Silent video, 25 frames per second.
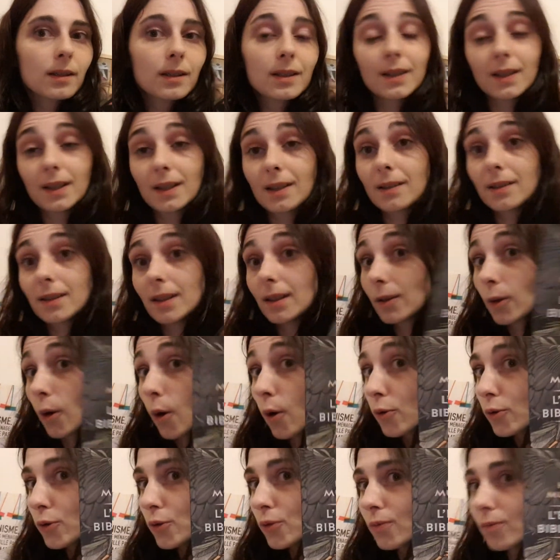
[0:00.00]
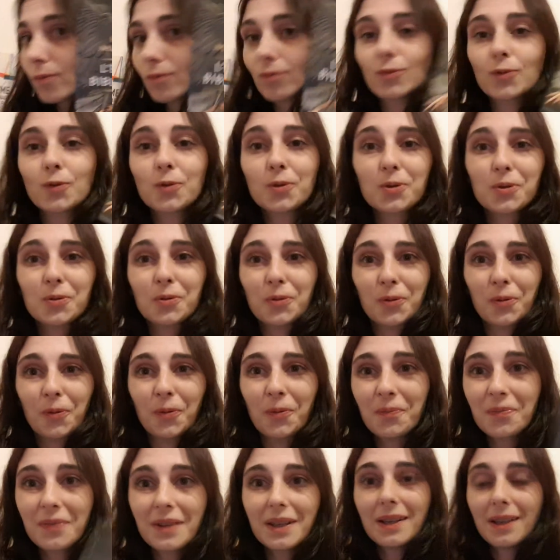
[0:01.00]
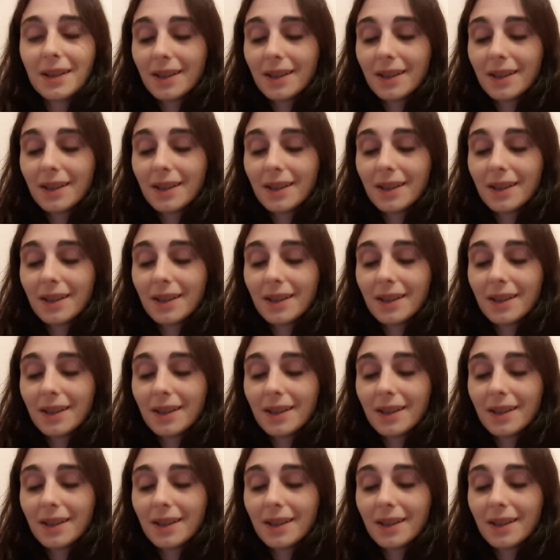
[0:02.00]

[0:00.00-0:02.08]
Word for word: Qui est étrange. nous son nom.